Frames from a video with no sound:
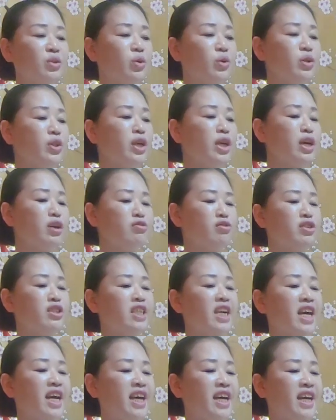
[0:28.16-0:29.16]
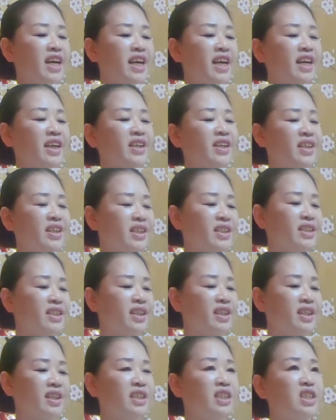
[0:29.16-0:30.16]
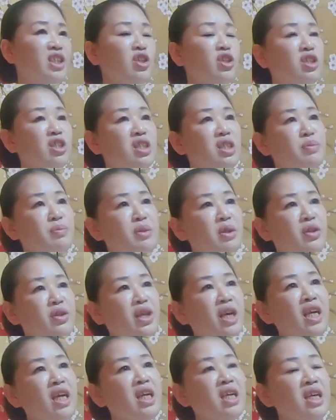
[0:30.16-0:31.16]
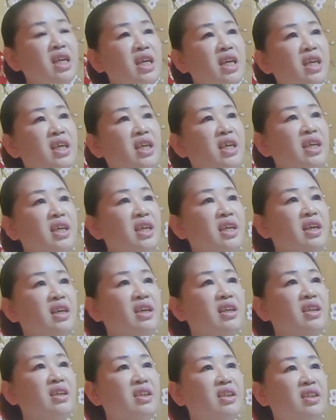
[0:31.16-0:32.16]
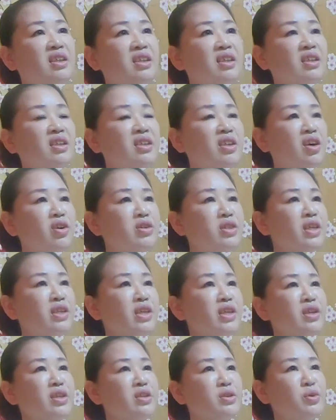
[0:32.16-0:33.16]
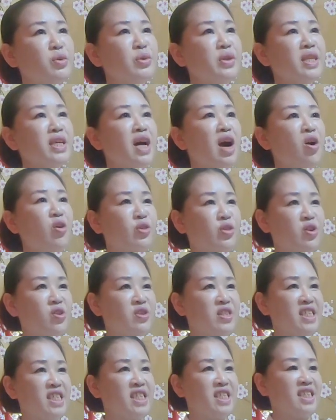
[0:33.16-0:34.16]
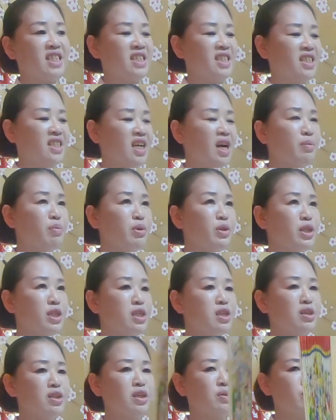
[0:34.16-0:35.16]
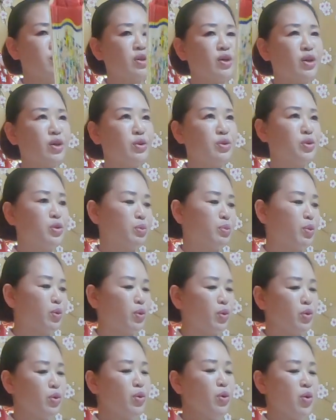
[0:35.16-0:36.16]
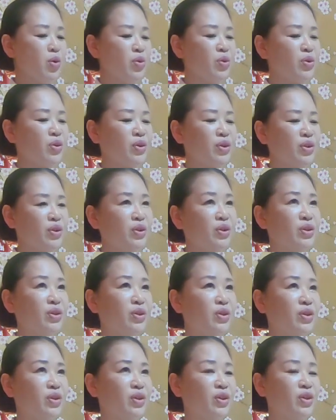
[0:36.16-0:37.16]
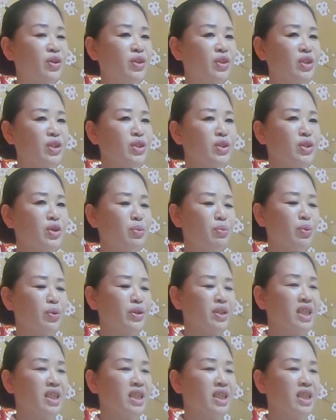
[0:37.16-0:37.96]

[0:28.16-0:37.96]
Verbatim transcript: 소띠의 운세, 이제 2020년에 경자년에는 소띠가 어떨지 네, 한번 신경님 자리에 여쭤보고 신으로 보는 소띠의